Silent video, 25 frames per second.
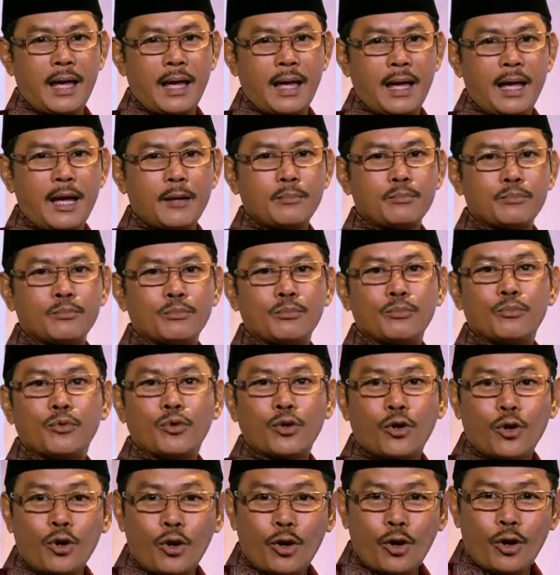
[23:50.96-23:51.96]

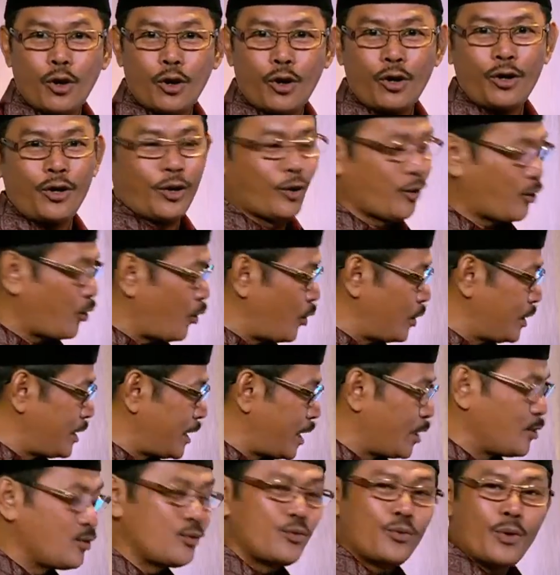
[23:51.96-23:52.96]
ro. Ronya
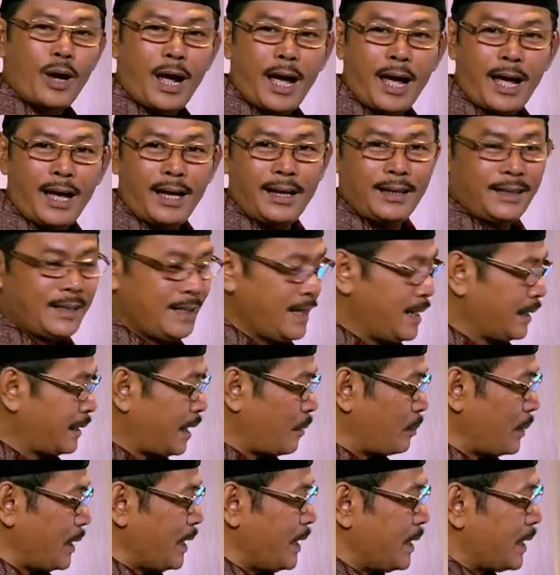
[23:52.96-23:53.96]
dua. Tapi ingat
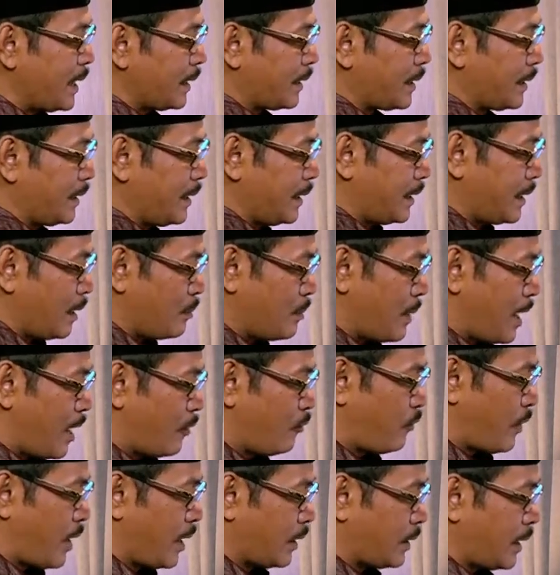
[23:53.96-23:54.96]
ketika melafalkan
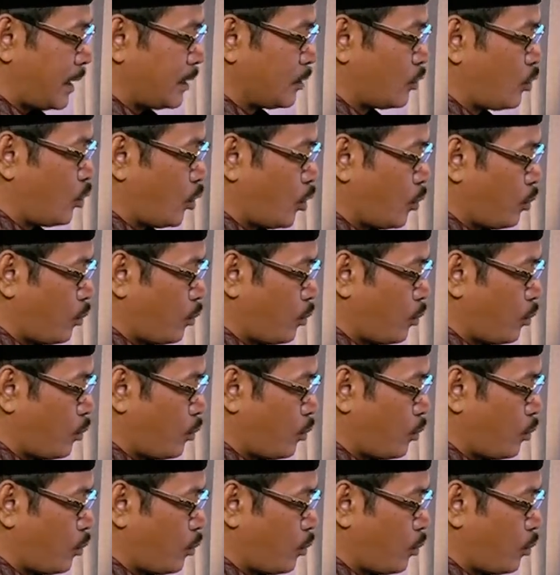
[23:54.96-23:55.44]
huruf-huruf ini